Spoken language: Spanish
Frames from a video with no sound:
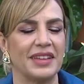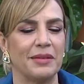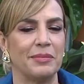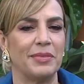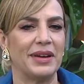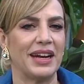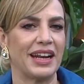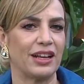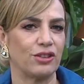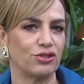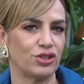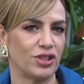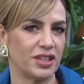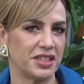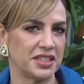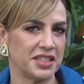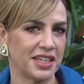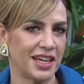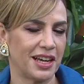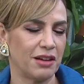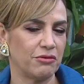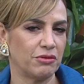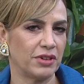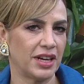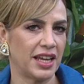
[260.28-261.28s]
Para que ustedes
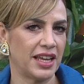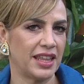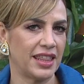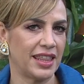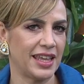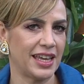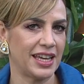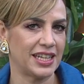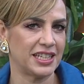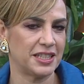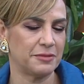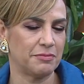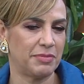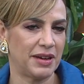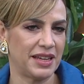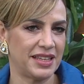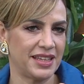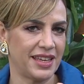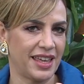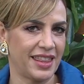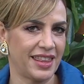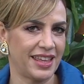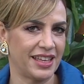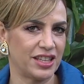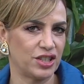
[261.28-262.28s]
hagan una idea,
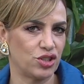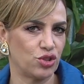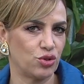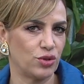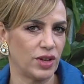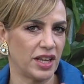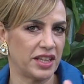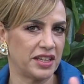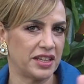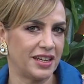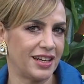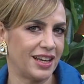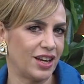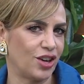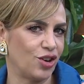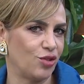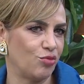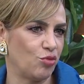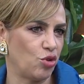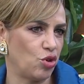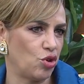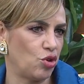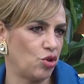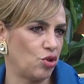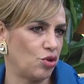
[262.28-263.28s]
España de anchura tiene
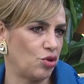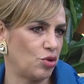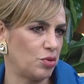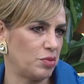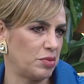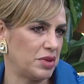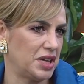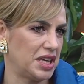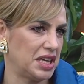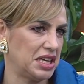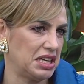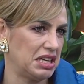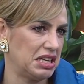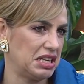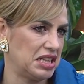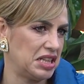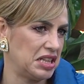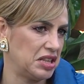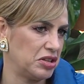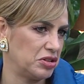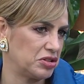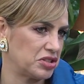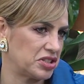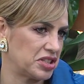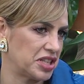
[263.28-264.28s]
como
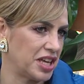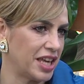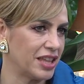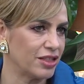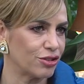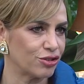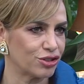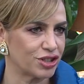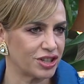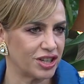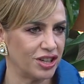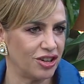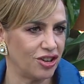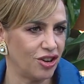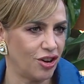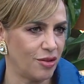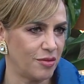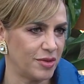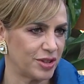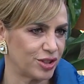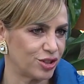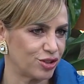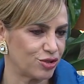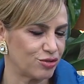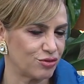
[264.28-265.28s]
1.200
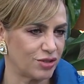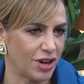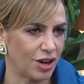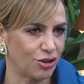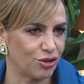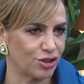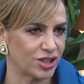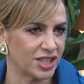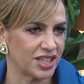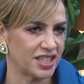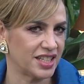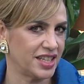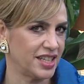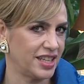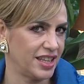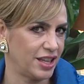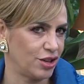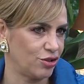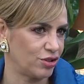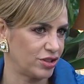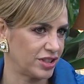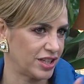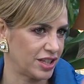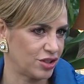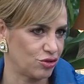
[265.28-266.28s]
kilómetros, una cosa así, de
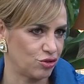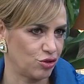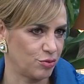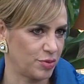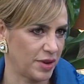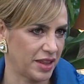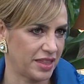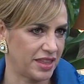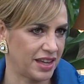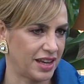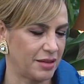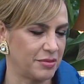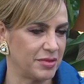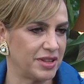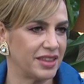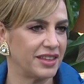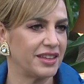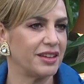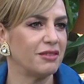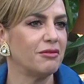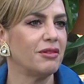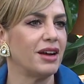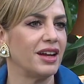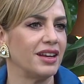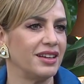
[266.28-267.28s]
norte a sur
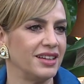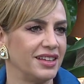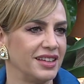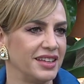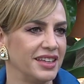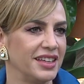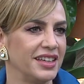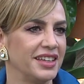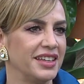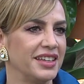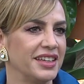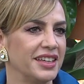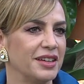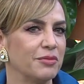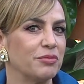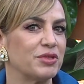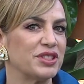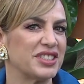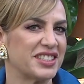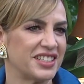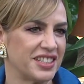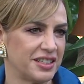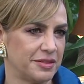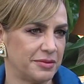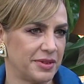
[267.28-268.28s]
prácticamente igual.
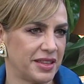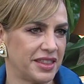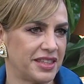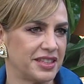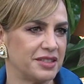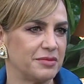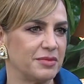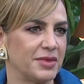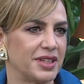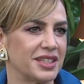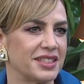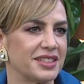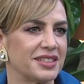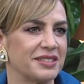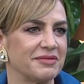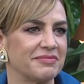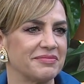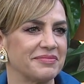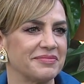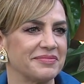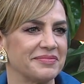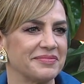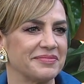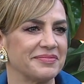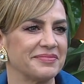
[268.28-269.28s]
Pues tres veces más.
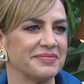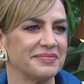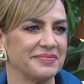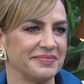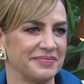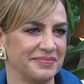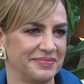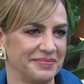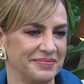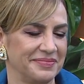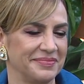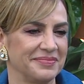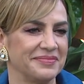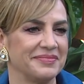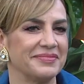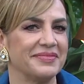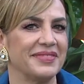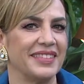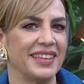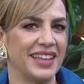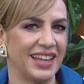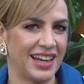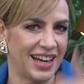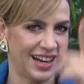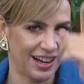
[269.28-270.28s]

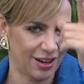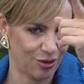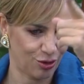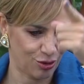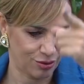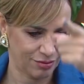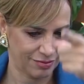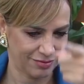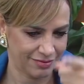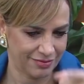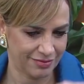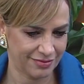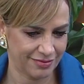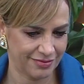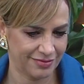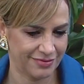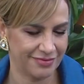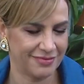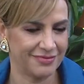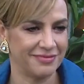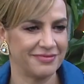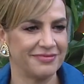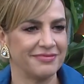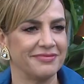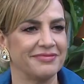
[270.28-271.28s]
Exactamente. De largo.
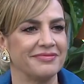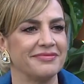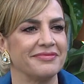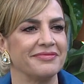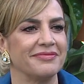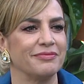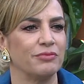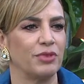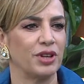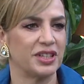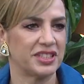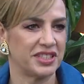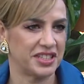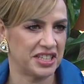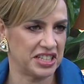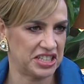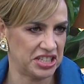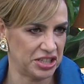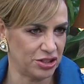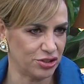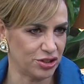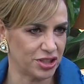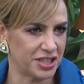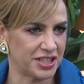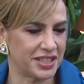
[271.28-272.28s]
Más Porque
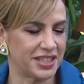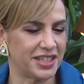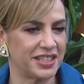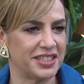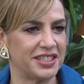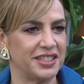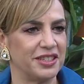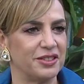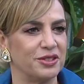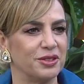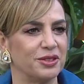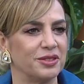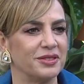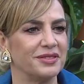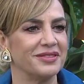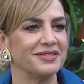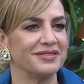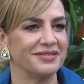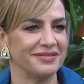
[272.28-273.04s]
estrechito es estrechito. Sí,